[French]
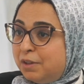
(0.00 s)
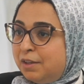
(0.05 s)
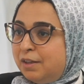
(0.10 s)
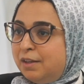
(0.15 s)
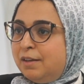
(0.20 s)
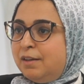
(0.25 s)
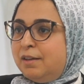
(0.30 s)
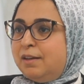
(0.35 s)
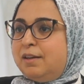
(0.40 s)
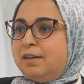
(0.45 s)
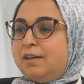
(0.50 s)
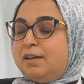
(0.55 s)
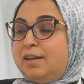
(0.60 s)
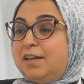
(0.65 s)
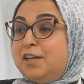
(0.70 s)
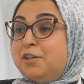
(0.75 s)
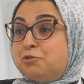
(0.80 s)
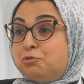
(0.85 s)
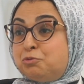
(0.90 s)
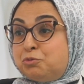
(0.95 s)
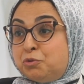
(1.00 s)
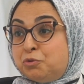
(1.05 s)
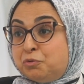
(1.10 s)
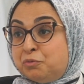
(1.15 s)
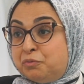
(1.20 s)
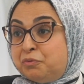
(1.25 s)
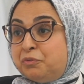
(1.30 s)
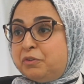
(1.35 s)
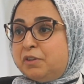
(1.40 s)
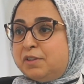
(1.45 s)
Mhm. Et je
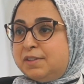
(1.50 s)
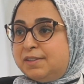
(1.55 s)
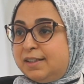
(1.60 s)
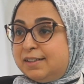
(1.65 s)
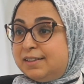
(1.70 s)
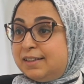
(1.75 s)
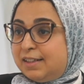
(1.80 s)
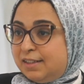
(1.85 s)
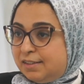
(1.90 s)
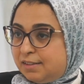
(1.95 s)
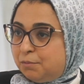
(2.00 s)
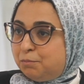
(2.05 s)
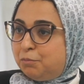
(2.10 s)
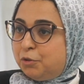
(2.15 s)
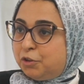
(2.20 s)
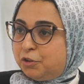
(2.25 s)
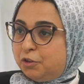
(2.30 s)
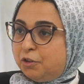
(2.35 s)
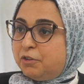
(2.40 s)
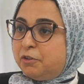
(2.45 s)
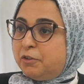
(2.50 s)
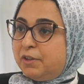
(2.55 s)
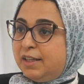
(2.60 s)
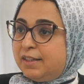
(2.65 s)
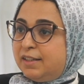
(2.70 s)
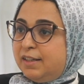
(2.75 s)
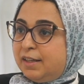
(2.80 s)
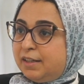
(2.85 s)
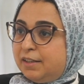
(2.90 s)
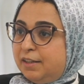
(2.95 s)
trouve ça très important dans
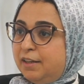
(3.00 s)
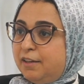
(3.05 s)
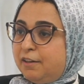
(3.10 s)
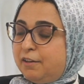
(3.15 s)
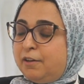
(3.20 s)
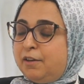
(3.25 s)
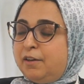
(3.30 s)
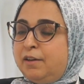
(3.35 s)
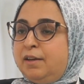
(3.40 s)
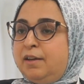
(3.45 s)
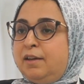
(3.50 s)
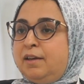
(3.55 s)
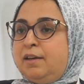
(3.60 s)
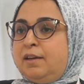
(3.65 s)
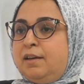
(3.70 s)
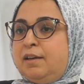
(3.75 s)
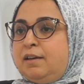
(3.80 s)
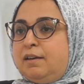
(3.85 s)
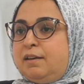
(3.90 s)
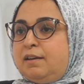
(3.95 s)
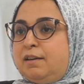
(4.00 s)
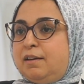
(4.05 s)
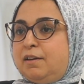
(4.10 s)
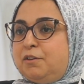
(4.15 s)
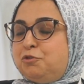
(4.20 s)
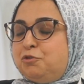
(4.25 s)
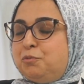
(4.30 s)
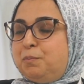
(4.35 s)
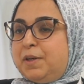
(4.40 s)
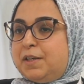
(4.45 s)
la carrière
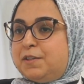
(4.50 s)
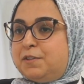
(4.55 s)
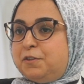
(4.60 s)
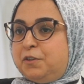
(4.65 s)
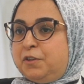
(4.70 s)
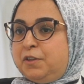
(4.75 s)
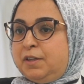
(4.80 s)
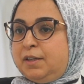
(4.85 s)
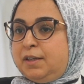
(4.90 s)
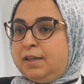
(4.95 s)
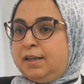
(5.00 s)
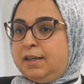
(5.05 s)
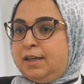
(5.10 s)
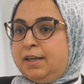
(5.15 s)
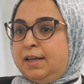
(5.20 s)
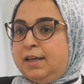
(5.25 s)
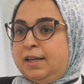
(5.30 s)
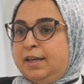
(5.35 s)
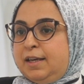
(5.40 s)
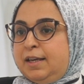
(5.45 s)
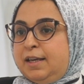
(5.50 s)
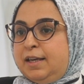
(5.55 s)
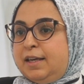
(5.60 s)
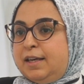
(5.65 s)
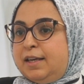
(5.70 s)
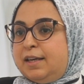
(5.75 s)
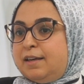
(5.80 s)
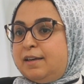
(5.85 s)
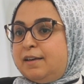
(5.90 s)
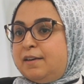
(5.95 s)
d'une personne.
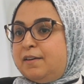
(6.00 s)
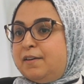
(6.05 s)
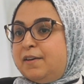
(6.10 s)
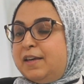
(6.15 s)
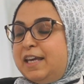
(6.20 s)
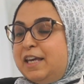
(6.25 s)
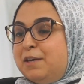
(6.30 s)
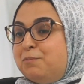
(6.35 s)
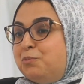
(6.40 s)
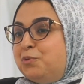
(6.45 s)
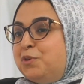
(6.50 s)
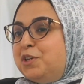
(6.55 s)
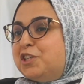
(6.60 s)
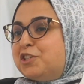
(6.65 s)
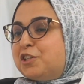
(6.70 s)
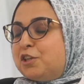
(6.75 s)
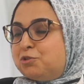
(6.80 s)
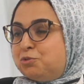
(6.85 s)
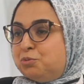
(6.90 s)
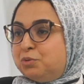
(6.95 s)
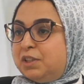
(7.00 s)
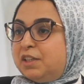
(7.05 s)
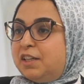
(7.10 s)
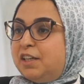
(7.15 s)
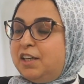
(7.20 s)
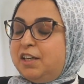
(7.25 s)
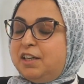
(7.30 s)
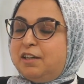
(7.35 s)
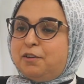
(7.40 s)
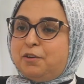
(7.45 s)
Euh, et puis
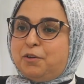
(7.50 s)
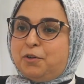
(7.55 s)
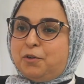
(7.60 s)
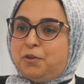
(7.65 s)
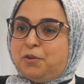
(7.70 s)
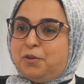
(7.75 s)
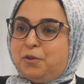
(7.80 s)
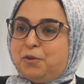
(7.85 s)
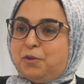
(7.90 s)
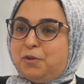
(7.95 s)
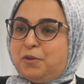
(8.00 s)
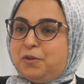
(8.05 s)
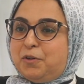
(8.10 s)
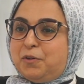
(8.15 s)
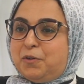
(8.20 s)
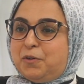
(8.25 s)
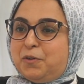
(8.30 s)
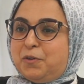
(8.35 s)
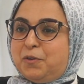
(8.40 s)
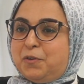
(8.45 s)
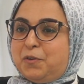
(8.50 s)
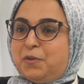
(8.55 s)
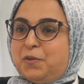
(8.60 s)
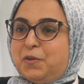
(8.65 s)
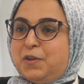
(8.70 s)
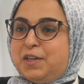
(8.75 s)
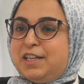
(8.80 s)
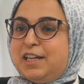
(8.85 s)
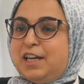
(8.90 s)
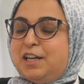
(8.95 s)
j'ajouterai euh,
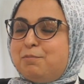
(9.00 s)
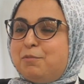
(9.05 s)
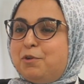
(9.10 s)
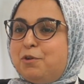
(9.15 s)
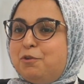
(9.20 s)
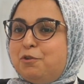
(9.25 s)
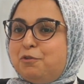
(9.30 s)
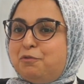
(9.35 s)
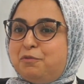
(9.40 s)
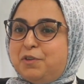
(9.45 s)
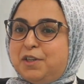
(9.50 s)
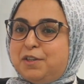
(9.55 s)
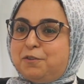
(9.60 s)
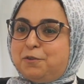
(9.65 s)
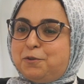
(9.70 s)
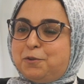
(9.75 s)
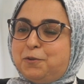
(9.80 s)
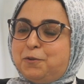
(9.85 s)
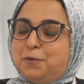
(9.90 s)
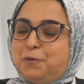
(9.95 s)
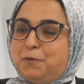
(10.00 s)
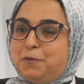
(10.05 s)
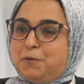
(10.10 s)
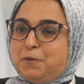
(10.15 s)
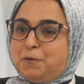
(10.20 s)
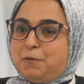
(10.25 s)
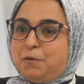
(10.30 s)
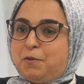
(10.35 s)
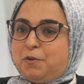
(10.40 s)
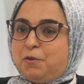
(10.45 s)
également le fait,
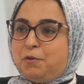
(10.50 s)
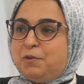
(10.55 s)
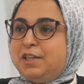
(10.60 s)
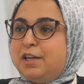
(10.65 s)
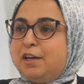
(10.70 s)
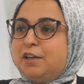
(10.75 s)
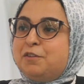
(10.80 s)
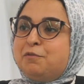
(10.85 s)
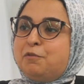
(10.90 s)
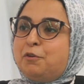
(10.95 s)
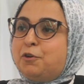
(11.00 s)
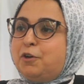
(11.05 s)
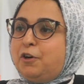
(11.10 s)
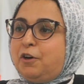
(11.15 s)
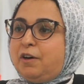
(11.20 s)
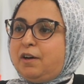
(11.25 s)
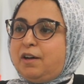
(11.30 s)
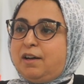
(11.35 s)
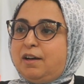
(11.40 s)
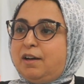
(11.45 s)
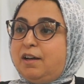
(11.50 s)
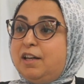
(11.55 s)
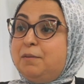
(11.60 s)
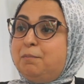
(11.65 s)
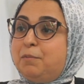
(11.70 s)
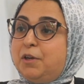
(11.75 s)
euh, on y arrive encore à mhm.